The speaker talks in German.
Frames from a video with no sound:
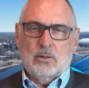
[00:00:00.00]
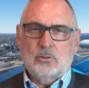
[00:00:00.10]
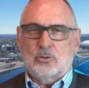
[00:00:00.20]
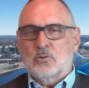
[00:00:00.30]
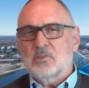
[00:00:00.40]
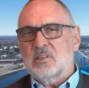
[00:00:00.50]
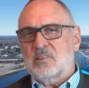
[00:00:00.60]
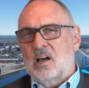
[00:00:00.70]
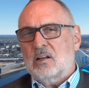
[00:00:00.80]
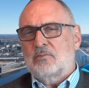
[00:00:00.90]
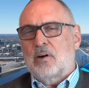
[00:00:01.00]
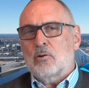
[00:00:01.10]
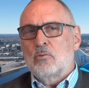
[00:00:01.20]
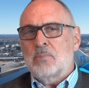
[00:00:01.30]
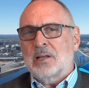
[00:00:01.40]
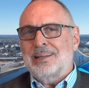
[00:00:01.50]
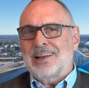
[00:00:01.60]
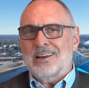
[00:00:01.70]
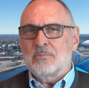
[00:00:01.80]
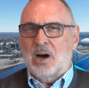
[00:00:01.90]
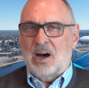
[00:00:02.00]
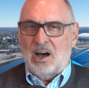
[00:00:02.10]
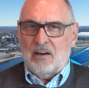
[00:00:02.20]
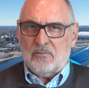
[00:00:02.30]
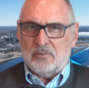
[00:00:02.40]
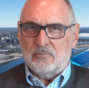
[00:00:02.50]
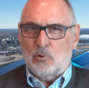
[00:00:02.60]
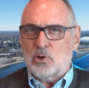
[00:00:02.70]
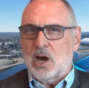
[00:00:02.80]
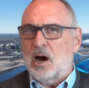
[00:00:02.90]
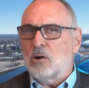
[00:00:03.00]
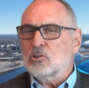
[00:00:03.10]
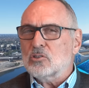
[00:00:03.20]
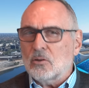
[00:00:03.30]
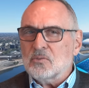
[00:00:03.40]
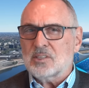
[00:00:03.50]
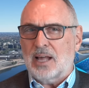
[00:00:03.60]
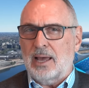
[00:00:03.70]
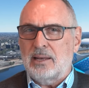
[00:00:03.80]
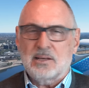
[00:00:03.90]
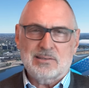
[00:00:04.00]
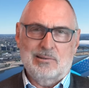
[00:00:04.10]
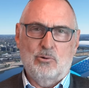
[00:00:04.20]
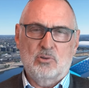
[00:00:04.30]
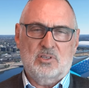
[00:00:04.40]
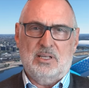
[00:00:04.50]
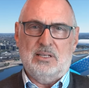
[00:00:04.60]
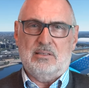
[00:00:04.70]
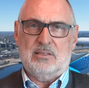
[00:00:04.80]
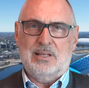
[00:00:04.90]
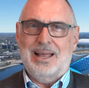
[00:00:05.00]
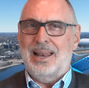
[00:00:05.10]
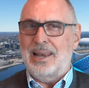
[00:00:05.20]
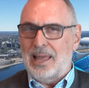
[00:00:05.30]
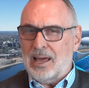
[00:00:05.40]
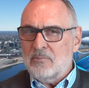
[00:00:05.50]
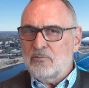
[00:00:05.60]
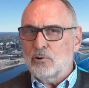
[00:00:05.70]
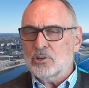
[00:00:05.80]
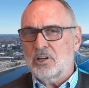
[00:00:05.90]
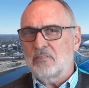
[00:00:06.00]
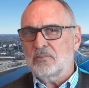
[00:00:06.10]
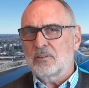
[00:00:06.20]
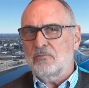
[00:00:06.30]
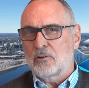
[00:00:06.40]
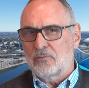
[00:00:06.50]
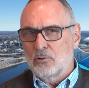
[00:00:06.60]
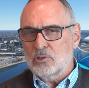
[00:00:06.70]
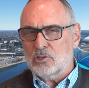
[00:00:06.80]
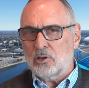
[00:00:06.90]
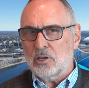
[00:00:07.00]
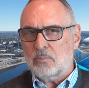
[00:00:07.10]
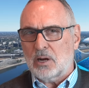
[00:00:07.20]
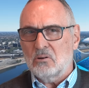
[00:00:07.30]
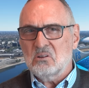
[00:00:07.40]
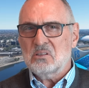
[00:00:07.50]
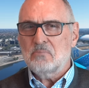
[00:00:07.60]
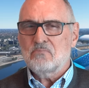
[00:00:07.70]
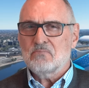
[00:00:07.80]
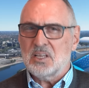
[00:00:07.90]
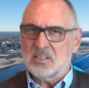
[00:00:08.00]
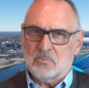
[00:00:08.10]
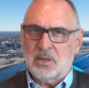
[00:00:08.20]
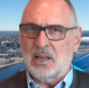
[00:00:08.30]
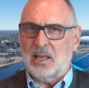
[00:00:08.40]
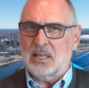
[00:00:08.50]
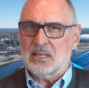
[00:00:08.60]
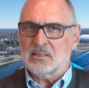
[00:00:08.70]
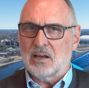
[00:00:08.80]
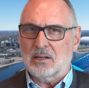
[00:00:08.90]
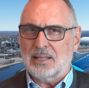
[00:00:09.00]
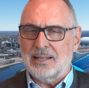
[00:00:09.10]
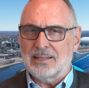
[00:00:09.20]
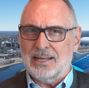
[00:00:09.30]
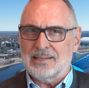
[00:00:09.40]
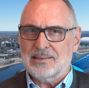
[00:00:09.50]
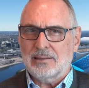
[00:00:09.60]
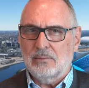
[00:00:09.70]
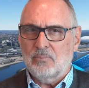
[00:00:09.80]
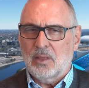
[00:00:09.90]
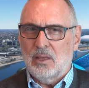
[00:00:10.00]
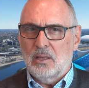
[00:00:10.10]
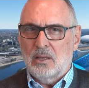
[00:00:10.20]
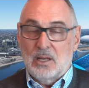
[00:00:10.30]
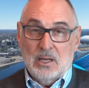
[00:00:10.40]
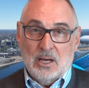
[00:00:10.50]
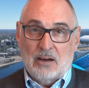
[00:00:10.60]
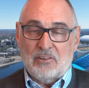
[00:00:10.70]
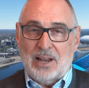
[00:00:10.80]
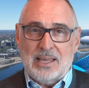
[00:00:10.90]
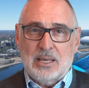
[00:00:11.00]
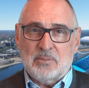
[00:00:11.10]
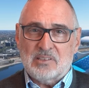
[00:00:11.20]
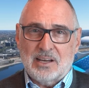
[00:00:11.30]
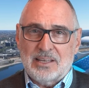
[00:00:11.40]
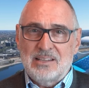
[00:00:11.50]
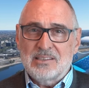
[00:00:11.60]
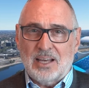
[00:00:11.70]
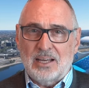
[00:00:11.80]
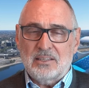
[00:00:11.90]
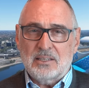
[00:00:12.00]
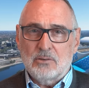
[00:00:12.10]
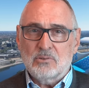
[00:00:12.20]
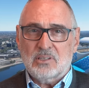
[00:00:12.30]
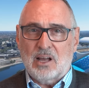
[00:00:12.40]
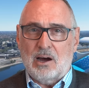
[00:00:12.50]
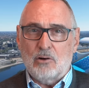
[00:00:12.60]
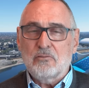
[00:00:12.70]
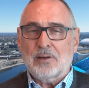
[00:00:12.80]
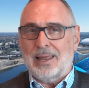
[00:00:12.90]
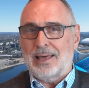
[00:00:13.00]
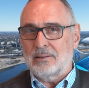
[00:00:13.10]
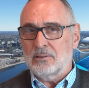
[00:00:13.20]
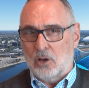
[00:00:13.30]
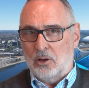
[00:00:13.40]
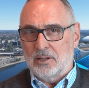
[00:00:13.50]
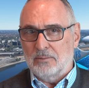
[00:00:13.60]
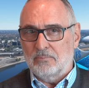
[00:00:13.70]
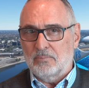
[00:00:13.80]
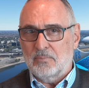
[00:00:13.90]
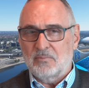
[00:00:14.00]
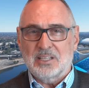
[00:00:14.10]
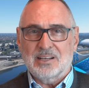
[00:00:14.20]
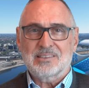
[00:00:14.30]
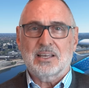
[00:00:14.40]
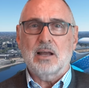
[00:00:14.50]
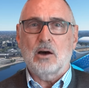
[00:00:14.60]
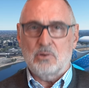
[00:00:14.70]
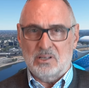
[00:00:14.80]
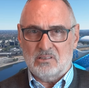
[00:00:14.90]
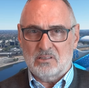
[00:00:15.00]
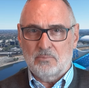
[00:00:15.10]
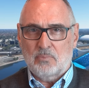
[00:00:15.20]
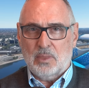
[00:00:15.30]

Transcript: Unter uns gesagt, warum man in einem Hafen, wo ja auch sonst einiges los ist, Lärmvorschriften für Flugzeuge braucht, ist mir ehrlich gesagt ein Rätsel. Aber vielleicht gibt es ja Insider, die uns da aufklären können, wie das genau ist.